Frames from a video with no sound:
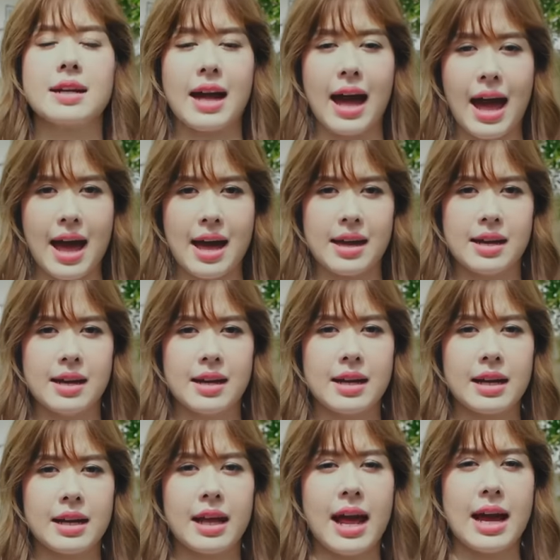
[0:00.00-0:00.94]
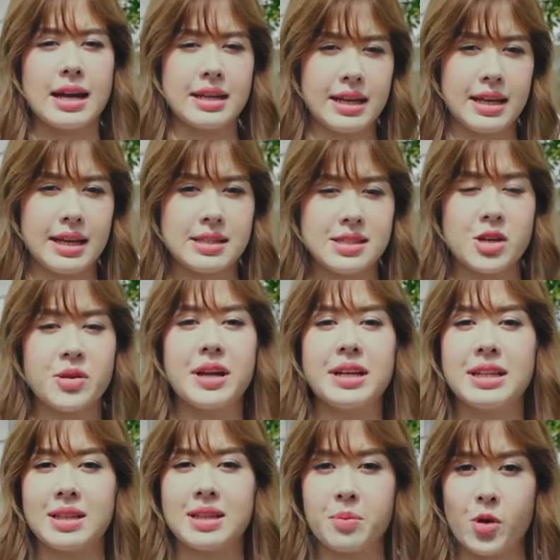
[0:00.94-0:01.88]
ค่ะ ขณะนี้เจ้าหน้า
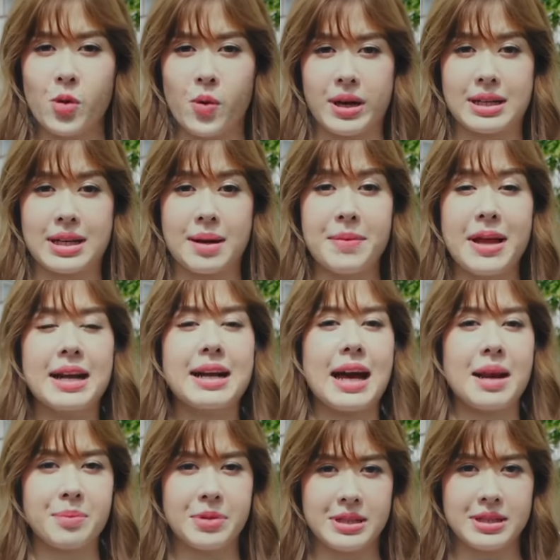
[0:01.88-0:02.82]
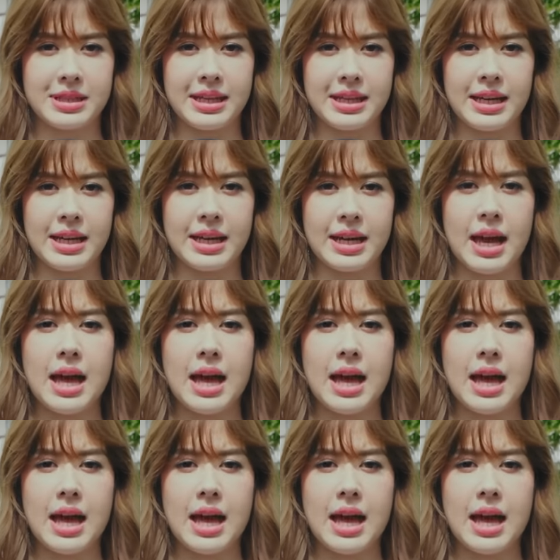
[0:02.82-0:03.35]
ที่ตำรวจกำลังกันพื้นที่